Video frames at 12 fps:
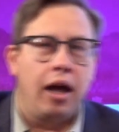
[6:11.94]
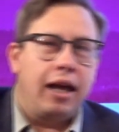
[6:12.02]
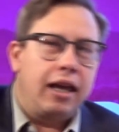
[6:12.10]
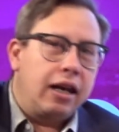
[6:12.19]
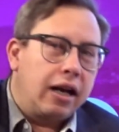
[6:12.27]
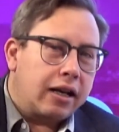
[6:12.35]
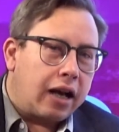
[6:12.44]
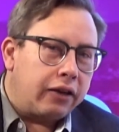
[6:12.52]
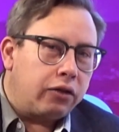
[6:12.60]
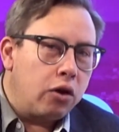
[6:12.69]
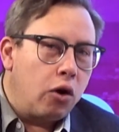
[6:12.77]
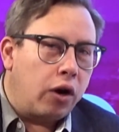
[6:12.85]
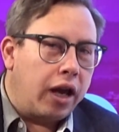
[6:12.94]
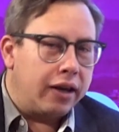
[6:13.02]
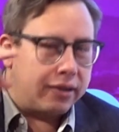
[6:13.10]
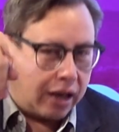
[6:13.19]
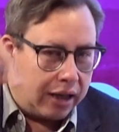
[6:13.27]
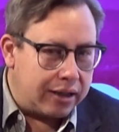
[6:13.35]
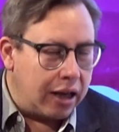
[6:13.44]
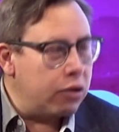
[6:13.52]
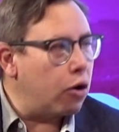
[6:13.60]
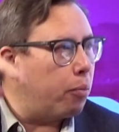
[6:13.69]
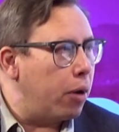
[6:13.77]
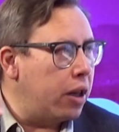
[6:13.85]
Y en el caso de lo que es el
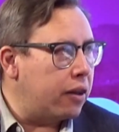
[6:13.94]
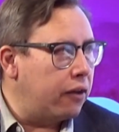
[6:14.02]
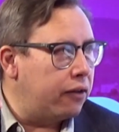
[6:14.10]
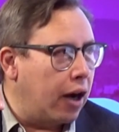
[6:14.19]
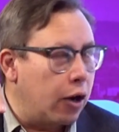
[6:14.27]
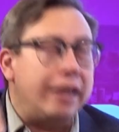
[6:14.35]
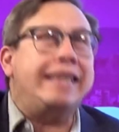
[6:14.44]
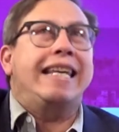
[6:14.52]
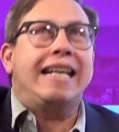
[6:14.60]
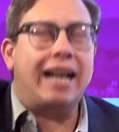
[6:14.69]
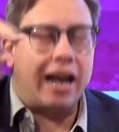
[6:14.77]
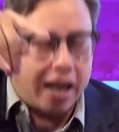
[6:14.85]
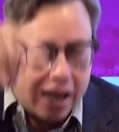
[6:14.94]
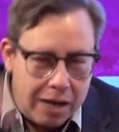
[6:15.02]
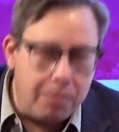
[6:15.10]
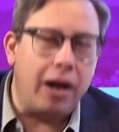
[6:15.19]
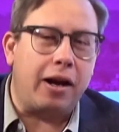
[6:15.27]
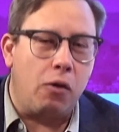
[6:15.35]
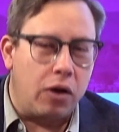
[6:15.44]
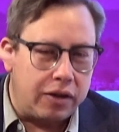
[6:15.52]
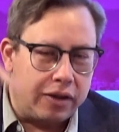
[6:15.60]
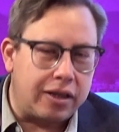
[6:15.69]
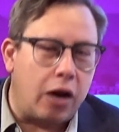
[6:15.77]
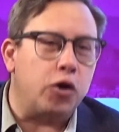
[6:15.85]
centro penitenciario, es increíble que no
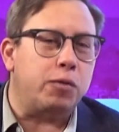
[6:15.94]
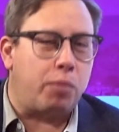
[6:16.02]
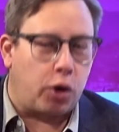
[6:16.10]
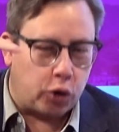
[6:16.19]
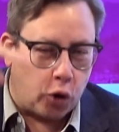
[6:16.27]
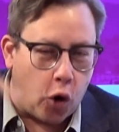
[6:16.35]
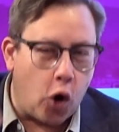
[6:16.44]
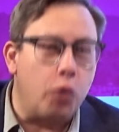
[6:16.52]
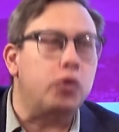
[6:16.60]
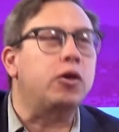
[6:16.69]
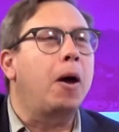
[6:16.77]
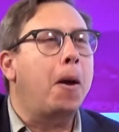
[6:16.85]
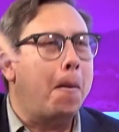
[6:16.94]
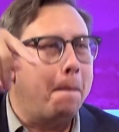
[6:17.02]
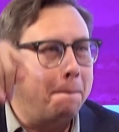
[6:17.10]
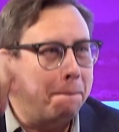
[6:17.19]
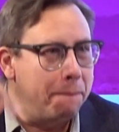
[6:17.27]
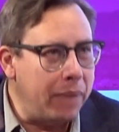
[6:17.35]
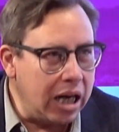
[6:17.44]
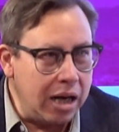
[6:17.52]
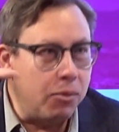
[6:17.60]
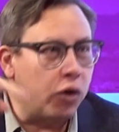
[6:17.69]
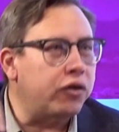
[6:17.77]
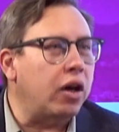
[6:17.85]
existan los protocolos
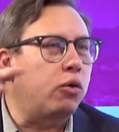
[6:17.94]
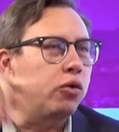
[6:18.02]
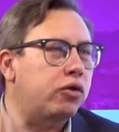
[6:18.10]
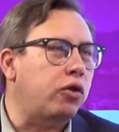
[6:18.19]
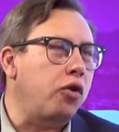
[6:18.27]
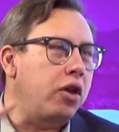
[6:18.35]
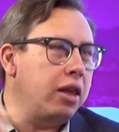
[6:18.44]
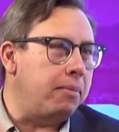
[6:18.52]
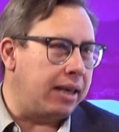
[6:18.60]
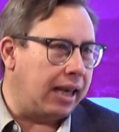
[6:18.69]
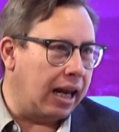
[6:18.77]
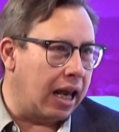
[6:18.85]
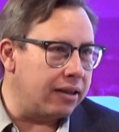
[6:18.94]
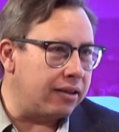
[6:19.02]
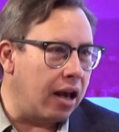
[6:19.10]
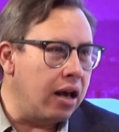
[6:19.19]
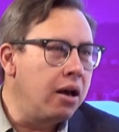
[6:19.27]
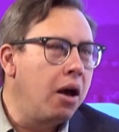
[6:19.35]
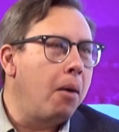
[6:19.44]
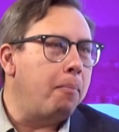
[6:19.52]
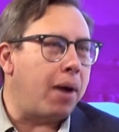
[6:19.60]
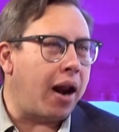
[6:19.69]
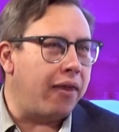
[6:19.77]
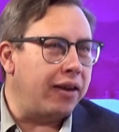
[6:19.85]
mínimos de custodia y de vigilancia
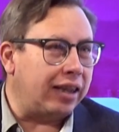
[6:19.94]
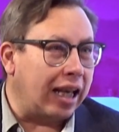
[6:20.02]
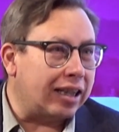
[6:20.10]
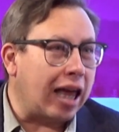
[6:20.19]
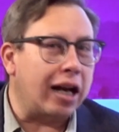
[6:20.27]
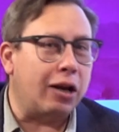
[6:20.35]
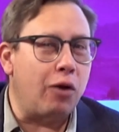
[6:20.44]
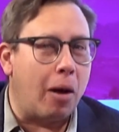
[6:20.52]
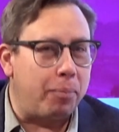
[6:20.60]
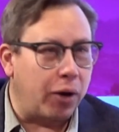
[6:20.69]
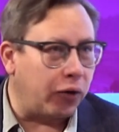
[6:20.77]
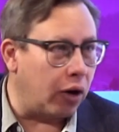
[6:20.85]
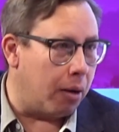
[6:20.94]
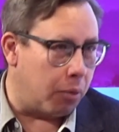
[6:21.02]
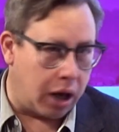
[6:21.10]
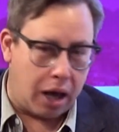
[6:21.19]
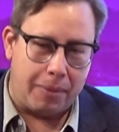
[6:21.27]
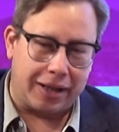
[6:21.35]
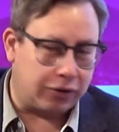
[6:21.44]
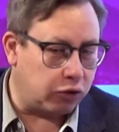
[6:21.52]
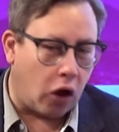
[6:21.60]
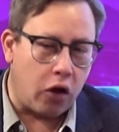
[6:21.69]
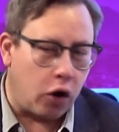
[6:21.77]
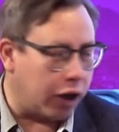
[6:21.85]
para detectar que una persona, porque además
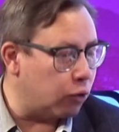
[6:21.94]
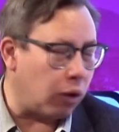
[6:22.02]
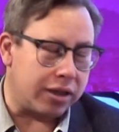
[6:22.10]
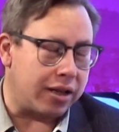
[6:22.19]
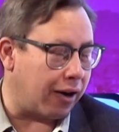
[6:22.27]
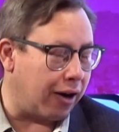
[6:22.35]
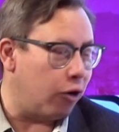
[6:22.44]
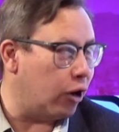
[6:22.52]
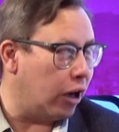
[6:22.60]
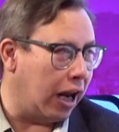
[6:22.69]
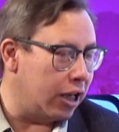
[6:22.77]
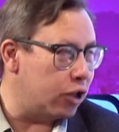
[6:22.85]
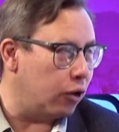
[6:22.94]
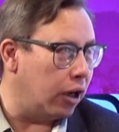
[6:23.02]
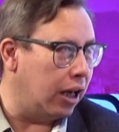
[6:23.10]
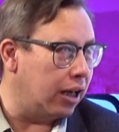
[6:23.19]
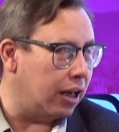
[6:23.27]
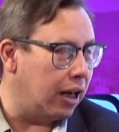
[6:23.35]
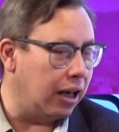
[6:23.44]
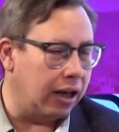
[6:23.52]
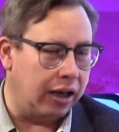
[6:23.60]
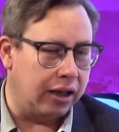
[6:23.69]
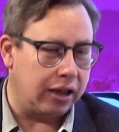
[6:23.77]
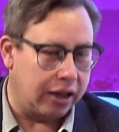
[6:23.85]
todo lo que tú has narrado que le ha hecho
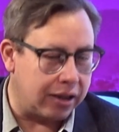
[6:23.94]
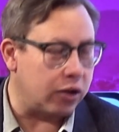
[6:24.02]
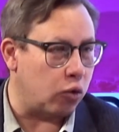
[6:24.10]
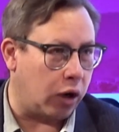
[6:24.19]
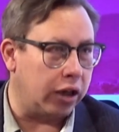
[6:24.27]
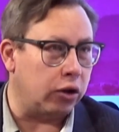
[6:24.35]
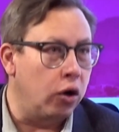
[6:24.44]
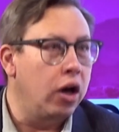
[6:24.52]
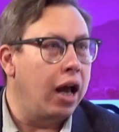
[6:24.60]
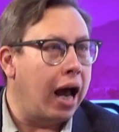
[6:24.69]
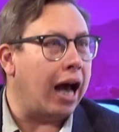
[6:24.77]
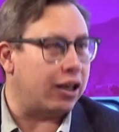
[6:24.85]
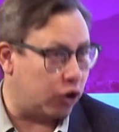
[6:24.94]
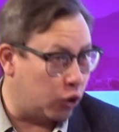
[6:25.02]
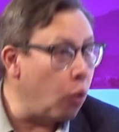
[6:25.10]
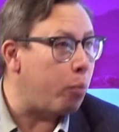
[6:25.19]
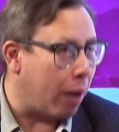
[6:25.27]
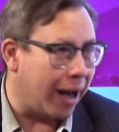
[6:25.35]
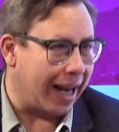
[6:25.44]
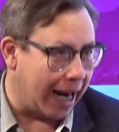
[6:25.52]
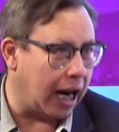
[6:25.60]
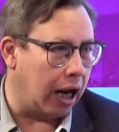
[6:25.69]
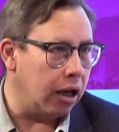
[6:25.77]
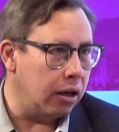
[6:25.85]
este sujeto a su
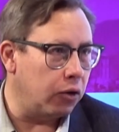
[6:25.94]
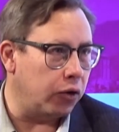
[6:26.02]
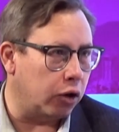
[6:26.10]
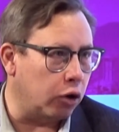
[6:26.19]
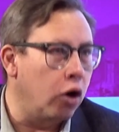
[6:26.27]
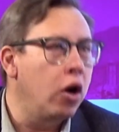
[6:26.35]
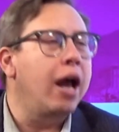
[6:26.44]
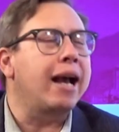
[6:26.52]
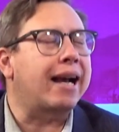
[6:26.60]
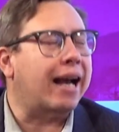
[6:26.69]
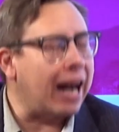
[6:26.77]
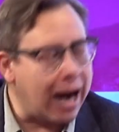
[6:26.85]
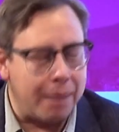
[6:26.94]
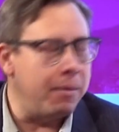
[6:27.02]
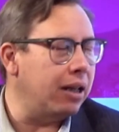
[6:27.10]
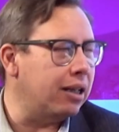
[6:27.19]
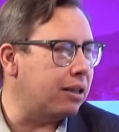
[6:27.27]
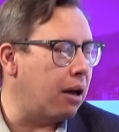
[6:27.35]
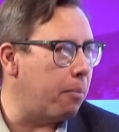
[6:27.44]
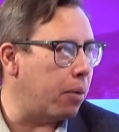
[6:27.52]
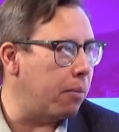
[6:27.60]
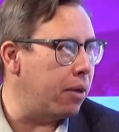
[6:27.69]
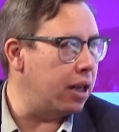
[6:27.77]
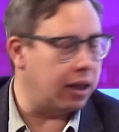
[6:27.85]
pareja, ¿no es cierto? Claramente estaba
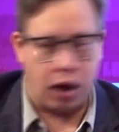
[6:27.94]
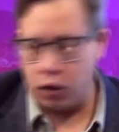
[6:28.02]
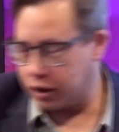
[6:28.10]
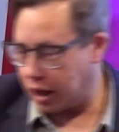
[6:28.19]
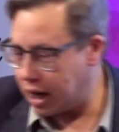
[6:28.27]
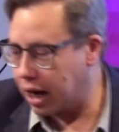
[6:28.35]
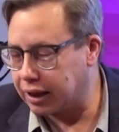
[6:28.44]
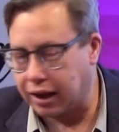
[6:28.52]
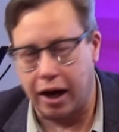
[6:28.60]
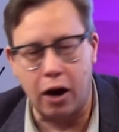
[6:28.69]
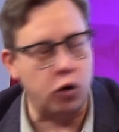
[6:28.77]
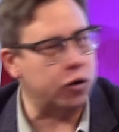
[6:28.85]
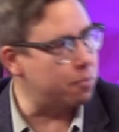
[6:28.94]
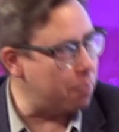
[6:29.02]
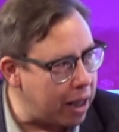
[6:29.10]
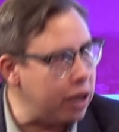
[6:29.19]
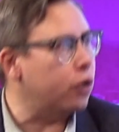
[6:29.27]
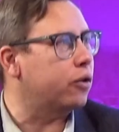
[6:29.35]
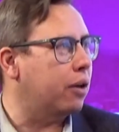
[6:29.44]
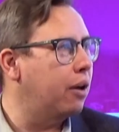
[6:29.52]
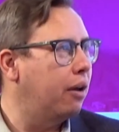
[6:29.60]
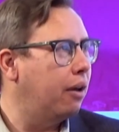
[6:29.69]
premeditado y tenía que tener los medios.